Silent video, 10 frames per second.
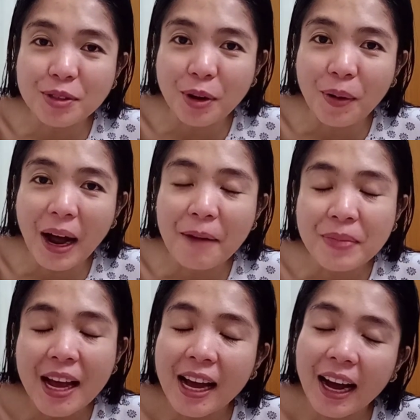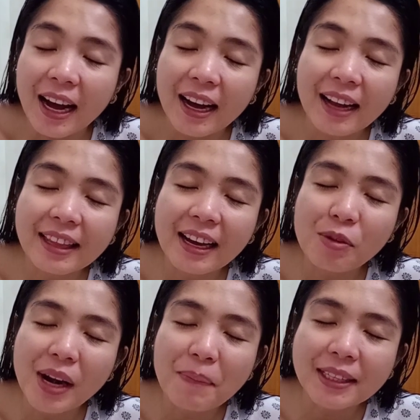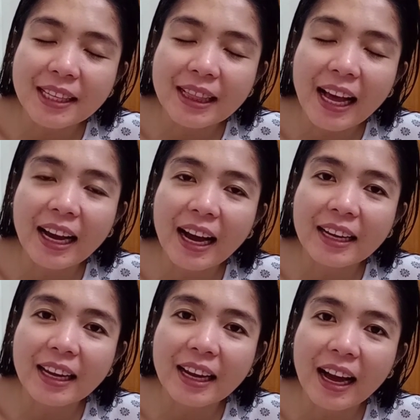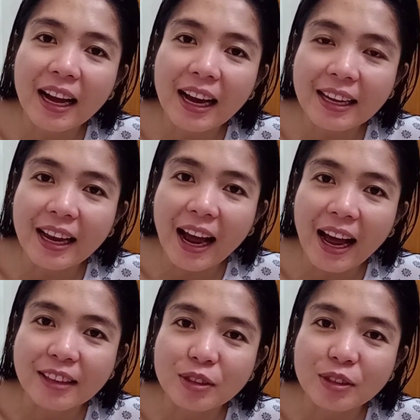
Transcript: So uh, at talagang walang pagsidla ng aking uh, kaligayahan.